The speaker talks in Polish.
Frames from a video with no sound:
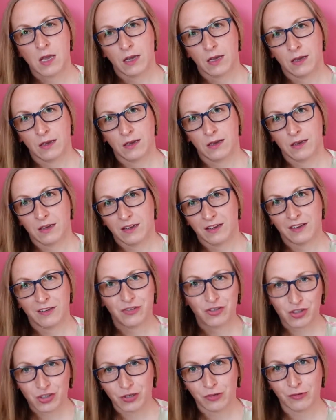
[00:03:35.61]
e,
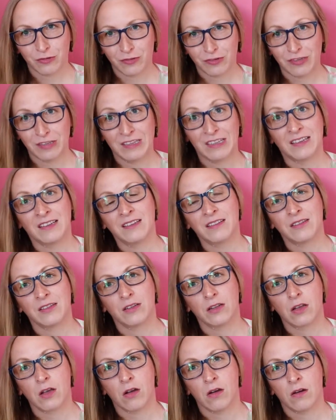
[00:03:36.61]
3 godziny,
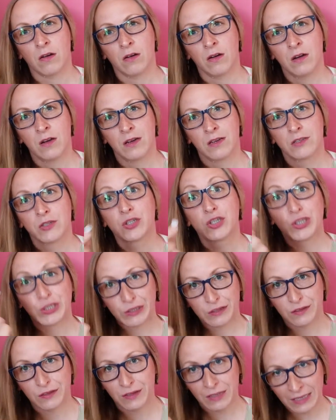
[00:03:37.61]
tylko 3
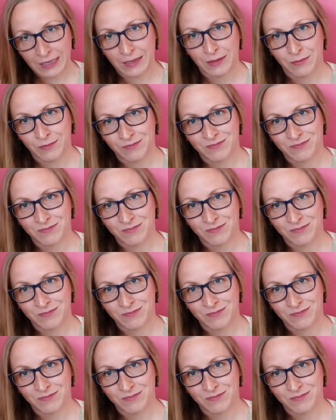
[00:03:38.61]
dni.